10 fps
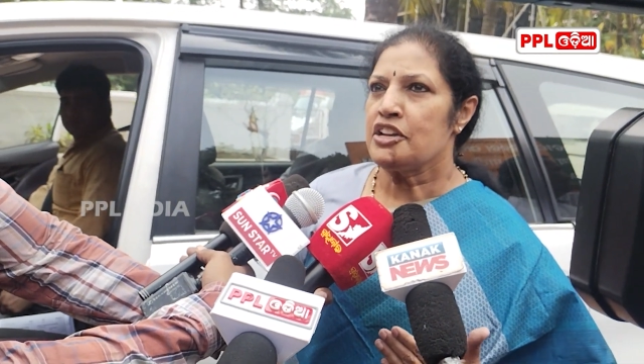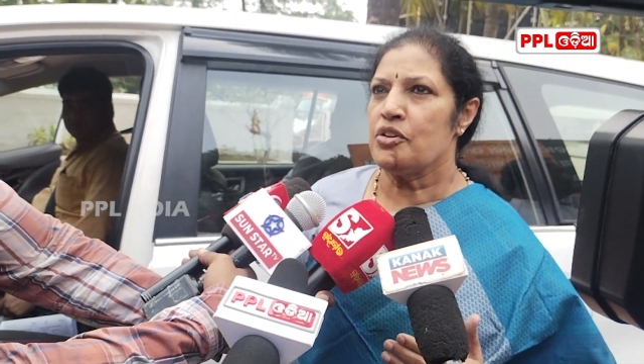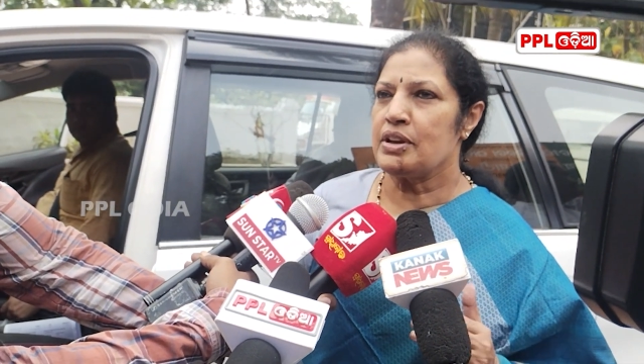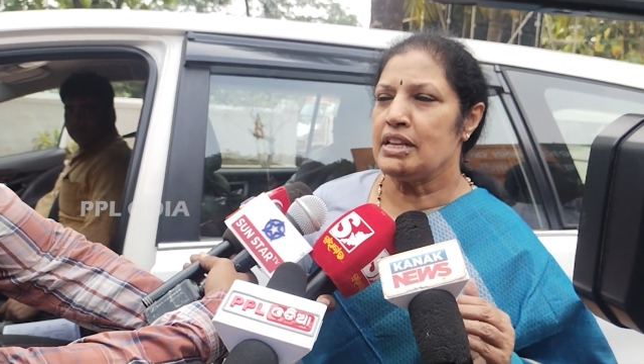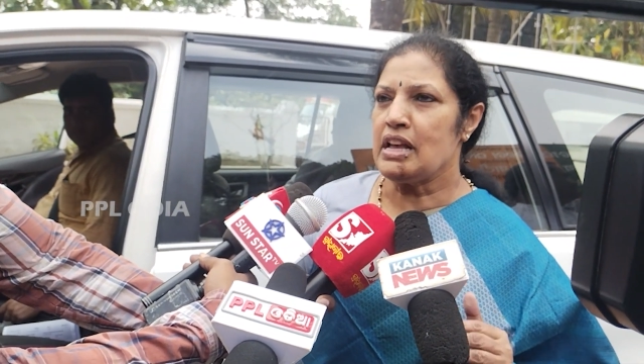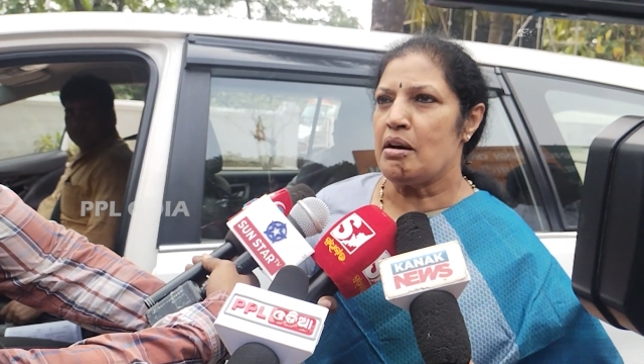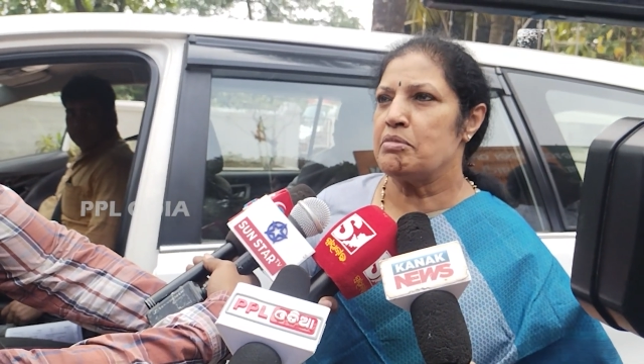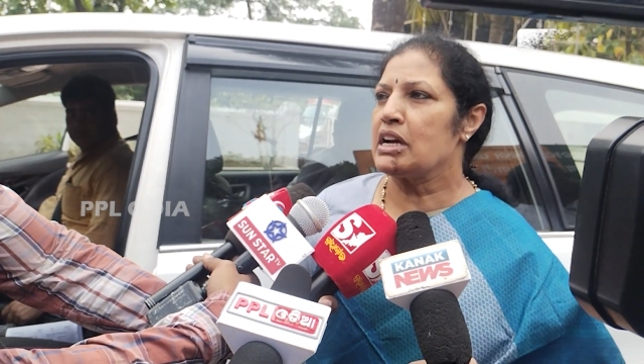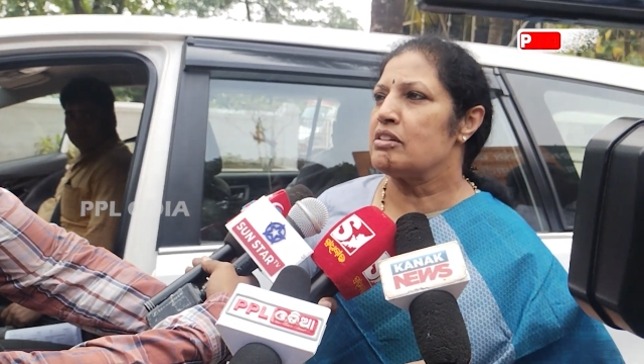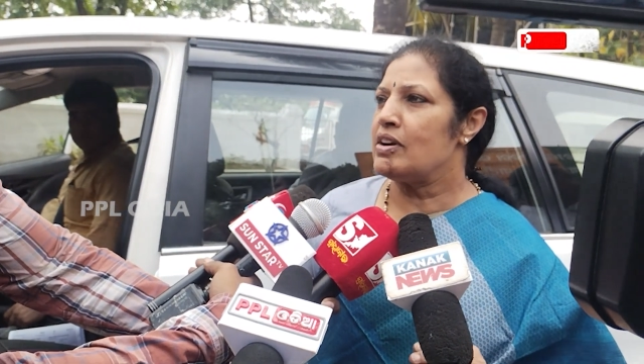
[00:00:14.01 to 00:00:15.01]
क्योंकि
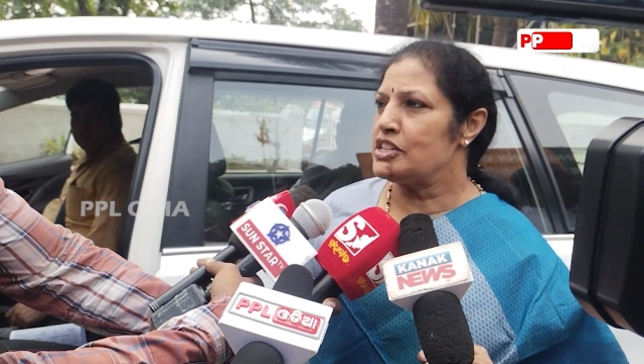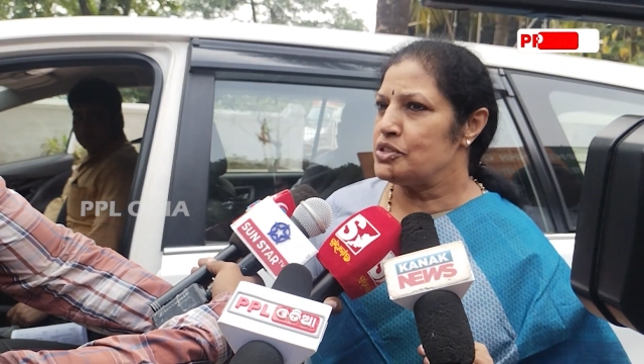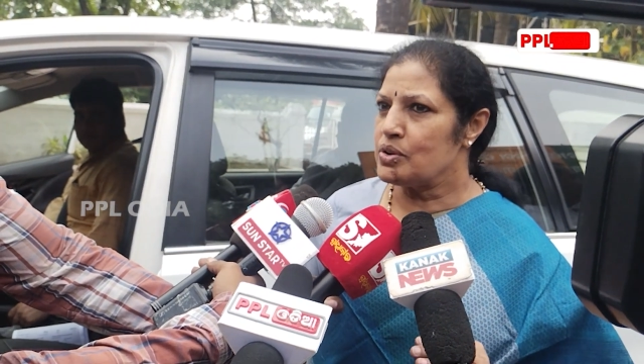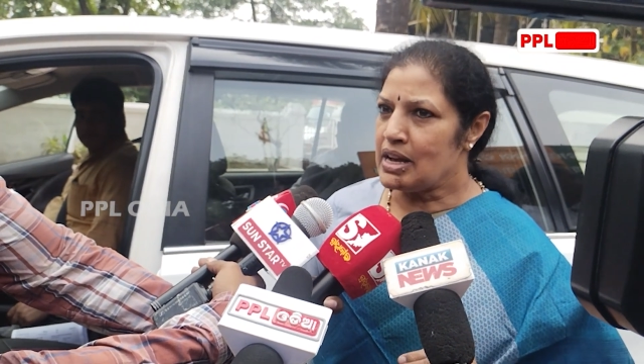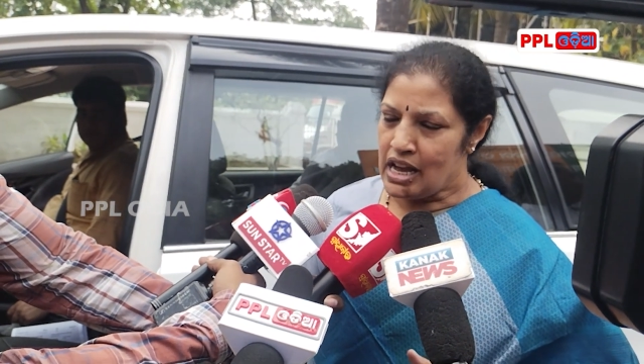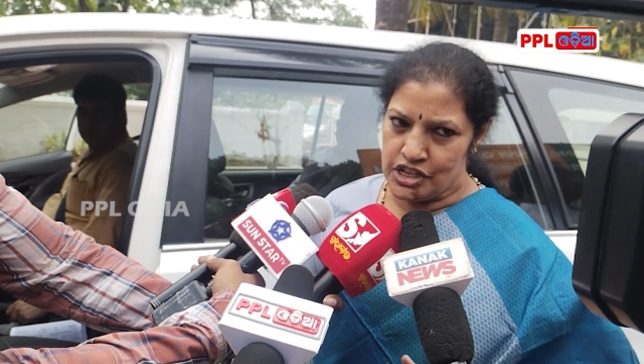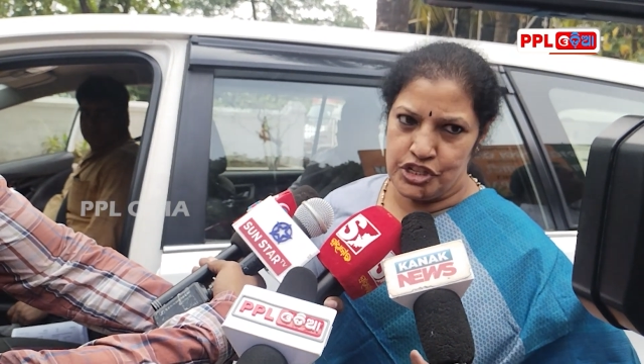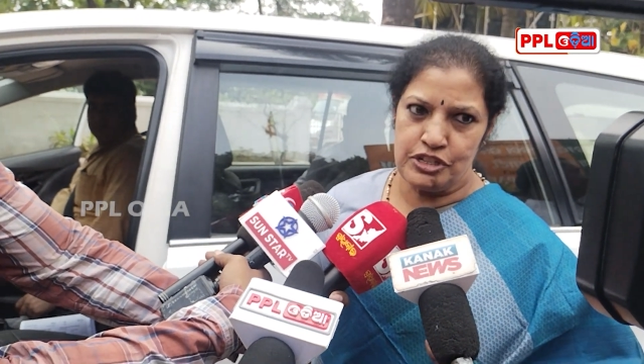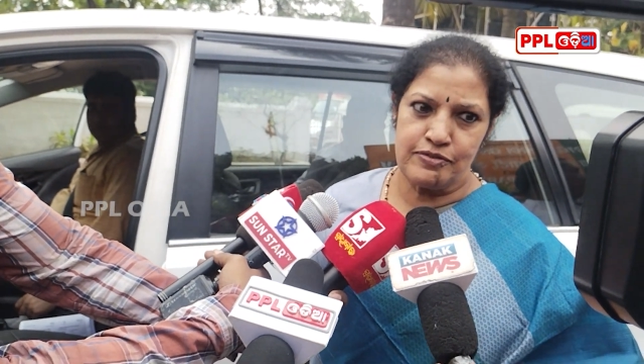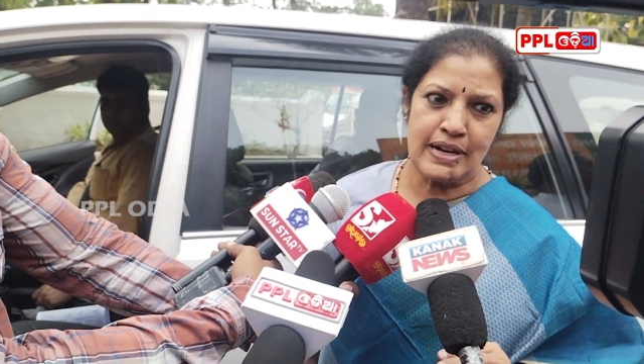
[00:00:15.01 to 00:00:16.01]
दामनगर वासियों का
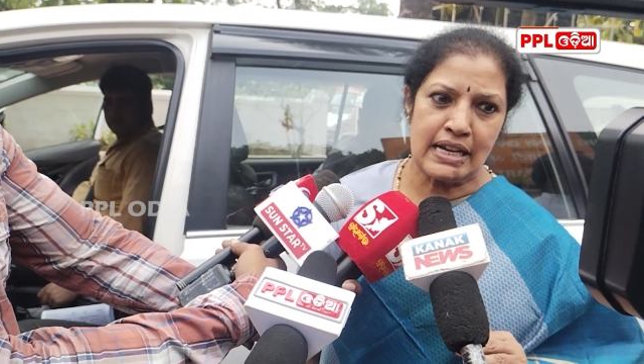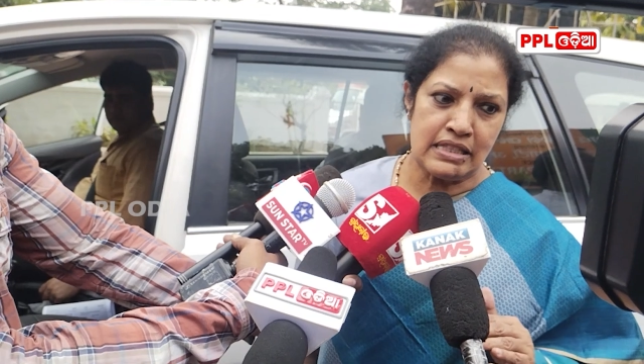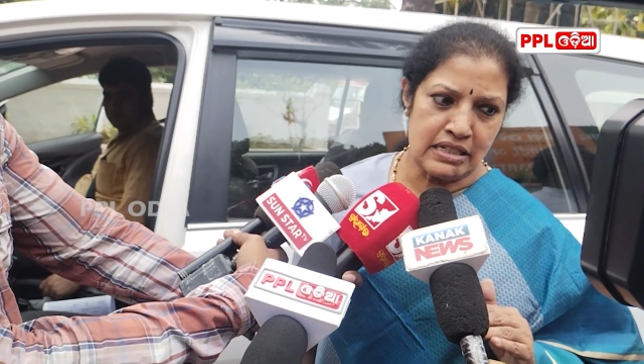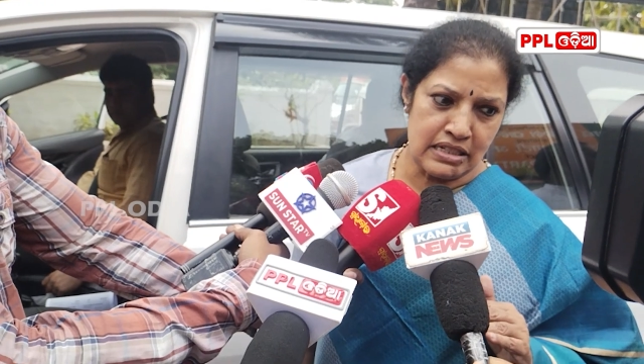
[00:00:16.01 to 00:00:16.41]
आशीर्वाद